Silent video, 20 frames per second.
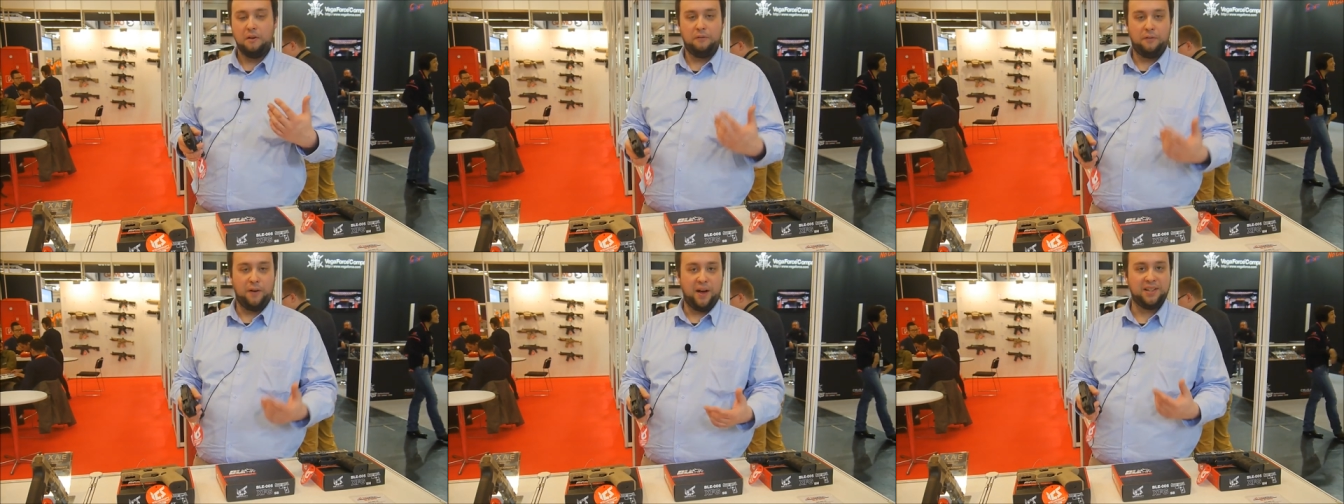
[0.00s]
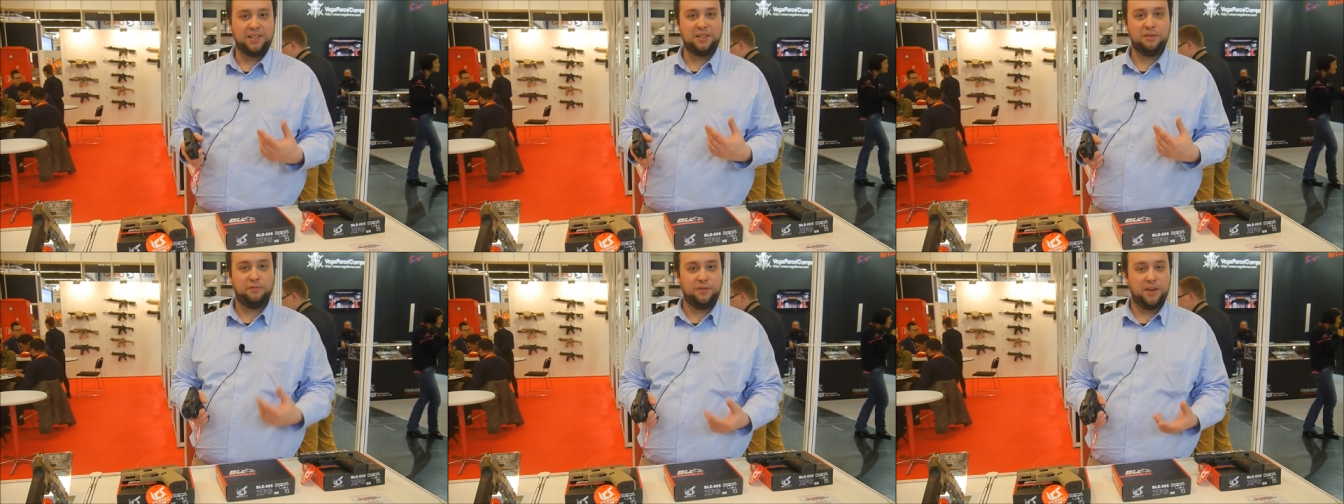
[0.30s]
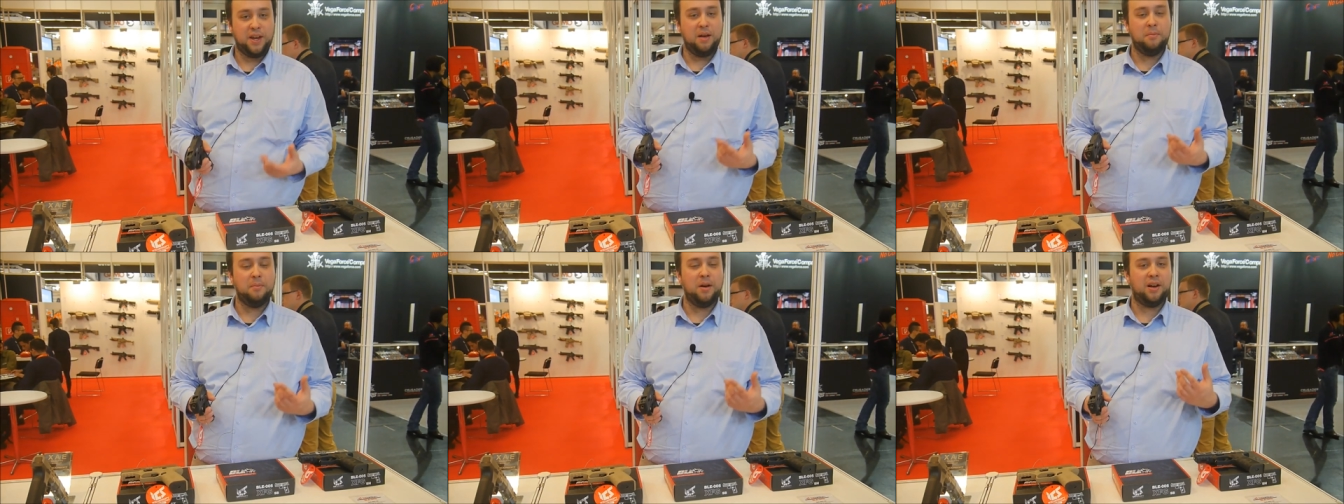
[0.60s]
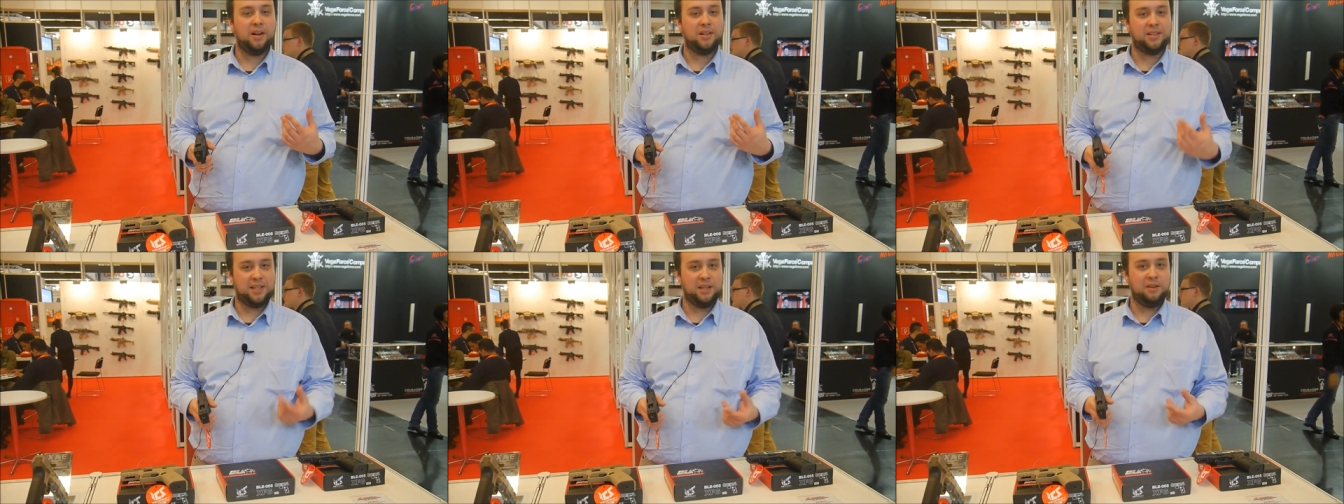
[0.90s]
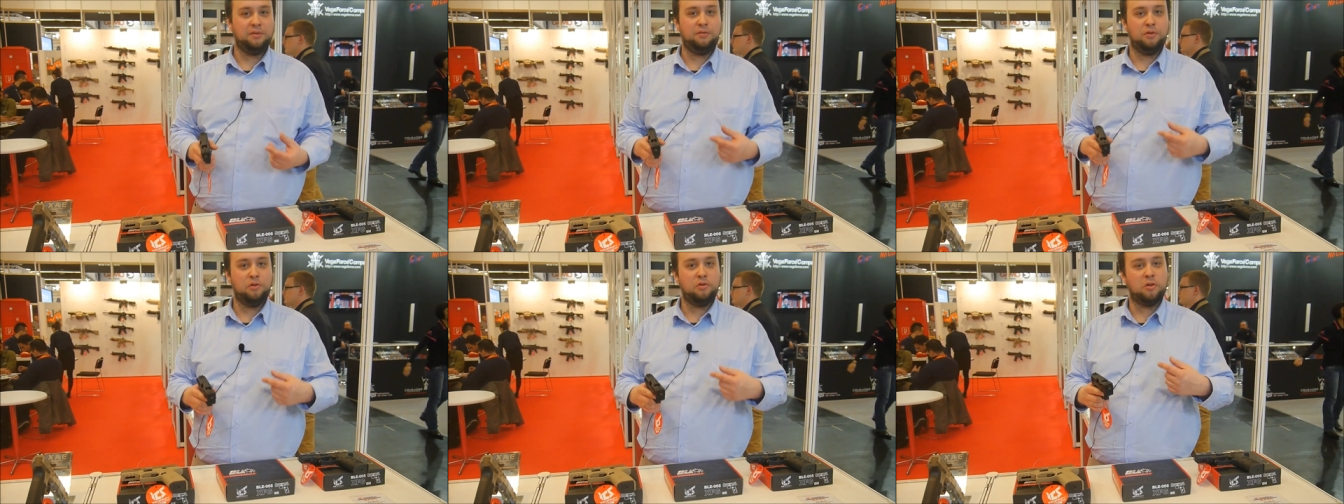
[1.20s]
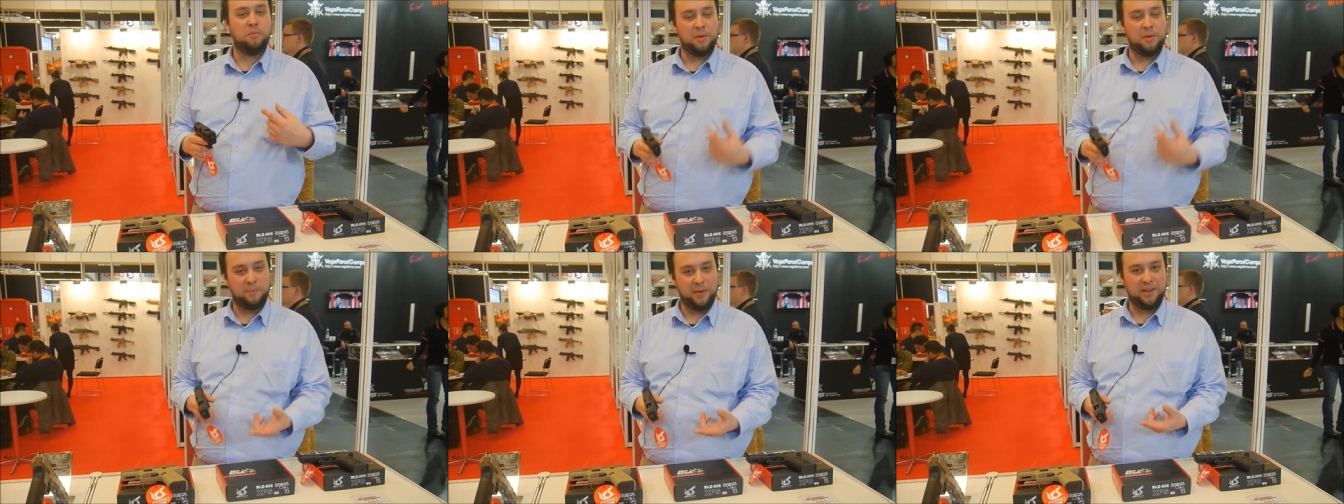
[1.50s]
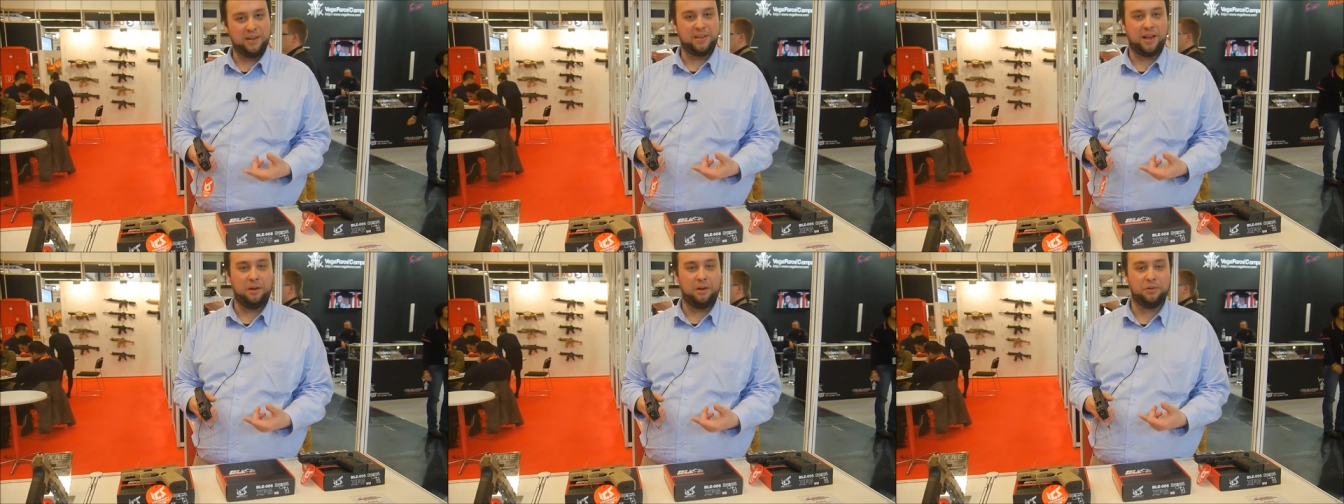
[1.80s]
fast vier Magazinfüllungen
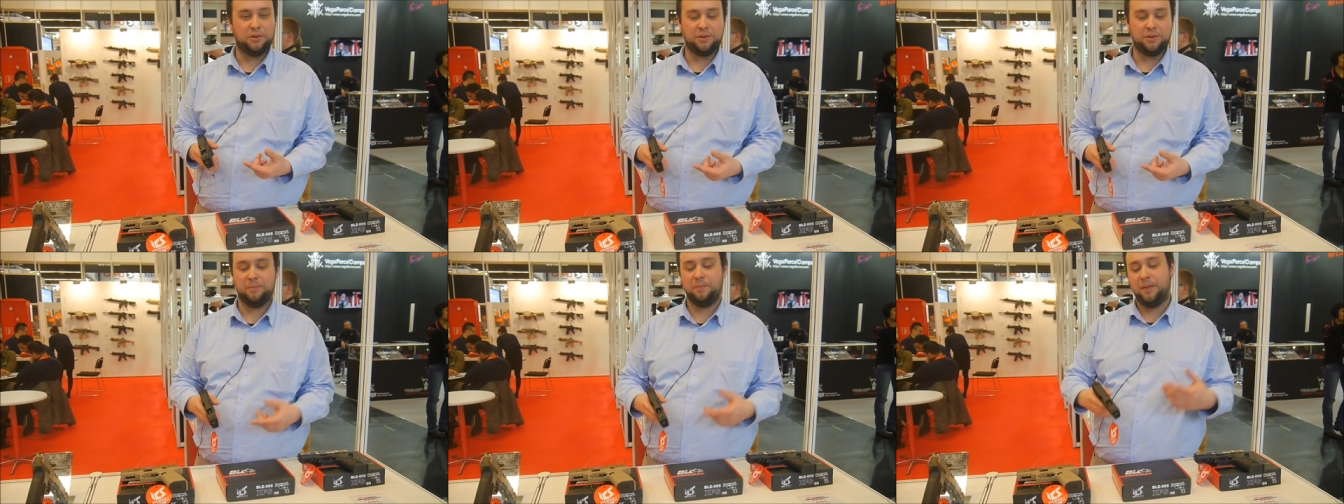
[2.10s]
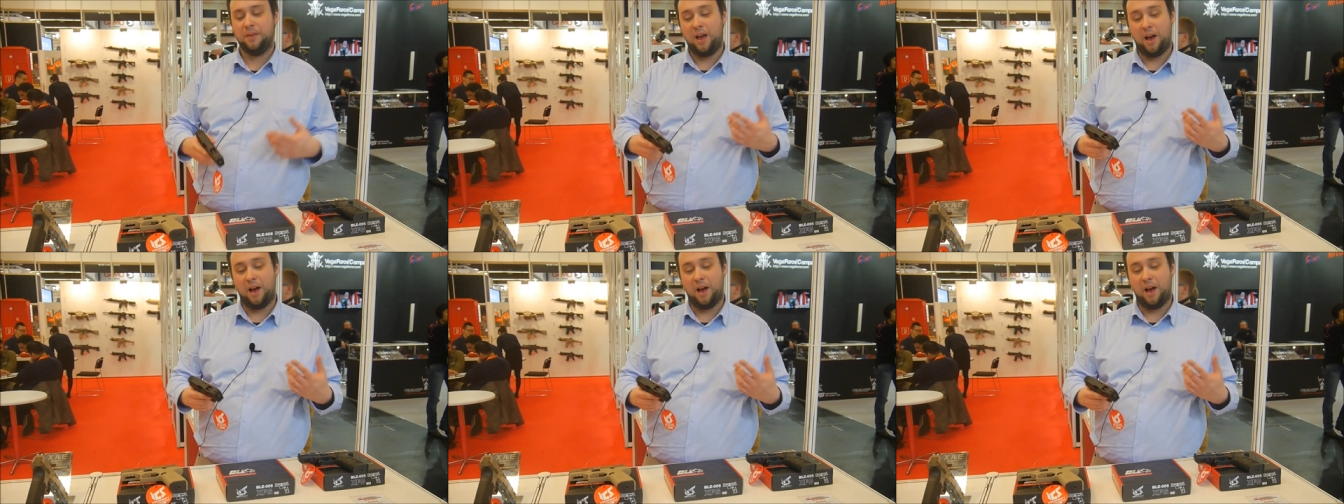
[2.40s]
BBs raus.